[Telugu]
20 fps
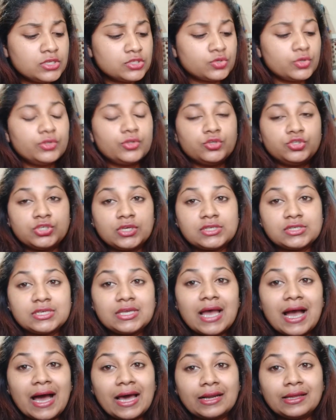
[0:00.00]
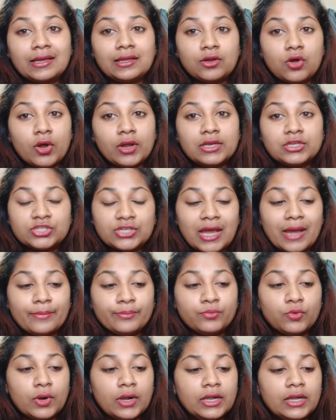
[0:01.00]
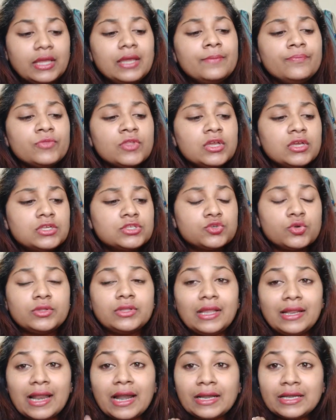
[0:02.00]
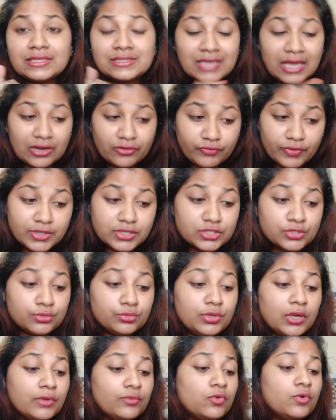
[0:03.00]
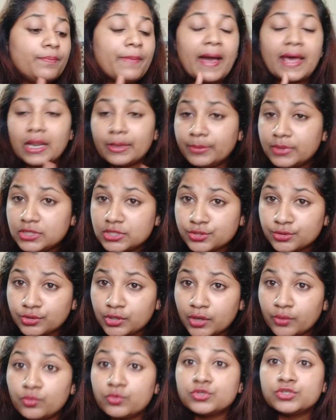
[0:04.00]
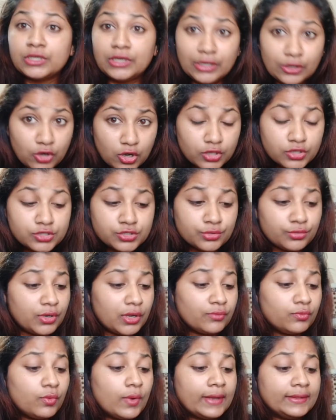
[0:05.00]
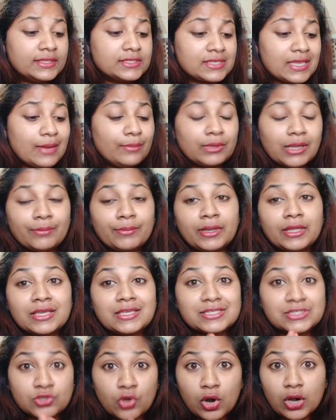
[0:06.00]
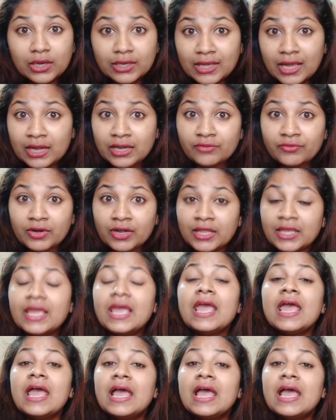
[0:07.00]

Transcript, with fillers: సో ఇది వచ్చేసి ఆర్గన్ ఆయిల్ షాంపూ అండి సో ఇందులో ఎలాంటి సల్ఫేట్స్ ఉండవు పారాబిన్స్ ఉండవు సిలికాన్స్ ఉండవు అట్ ద సేమ్ టైం మనకి సాల్ట్ కానివ్వండి